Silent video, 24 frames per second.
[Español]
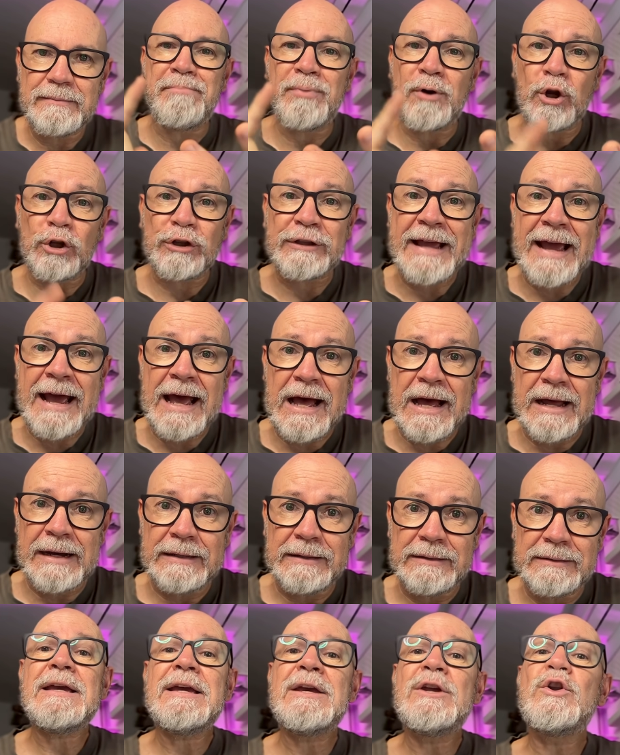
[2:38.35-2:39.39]
protejan
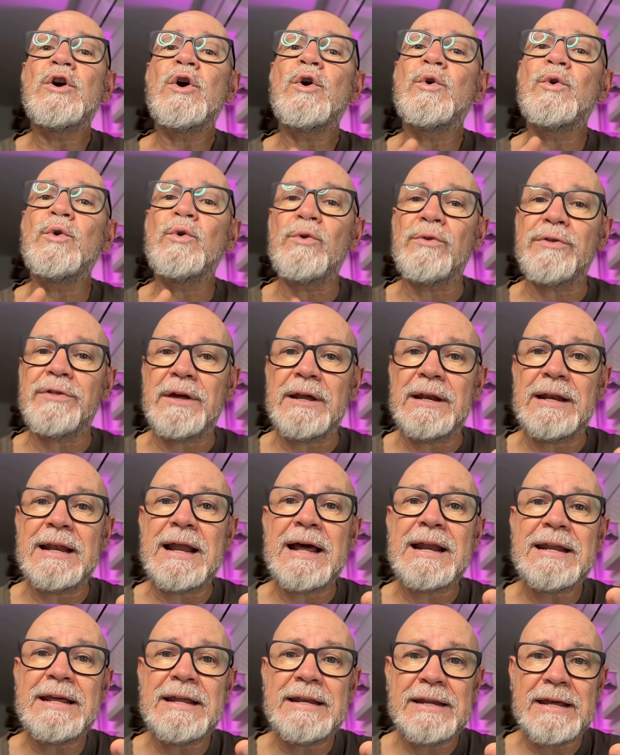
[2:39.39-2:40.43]
y no crucen
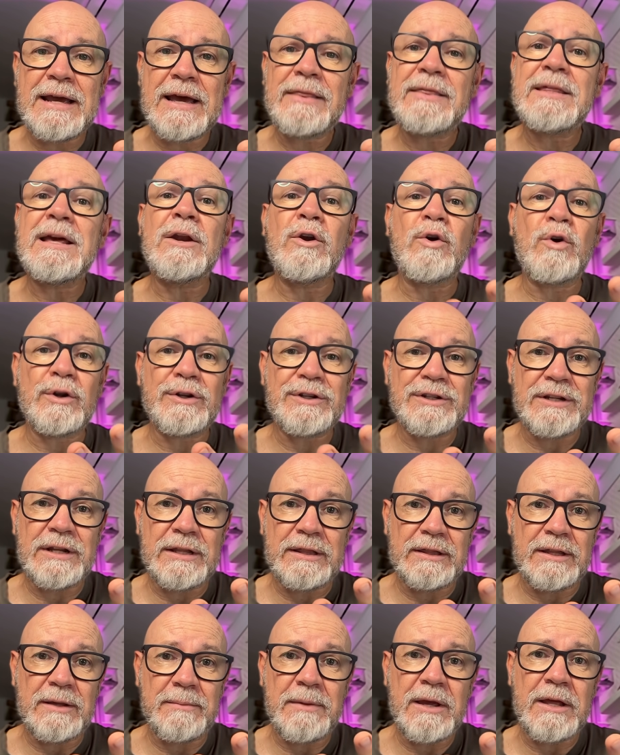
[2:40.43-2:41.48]
la línea del
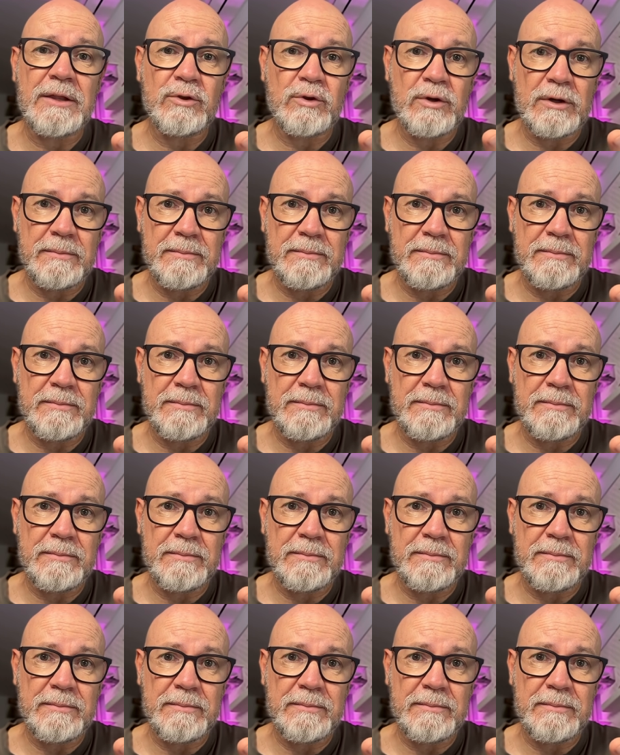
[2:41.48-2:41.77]
consentimiento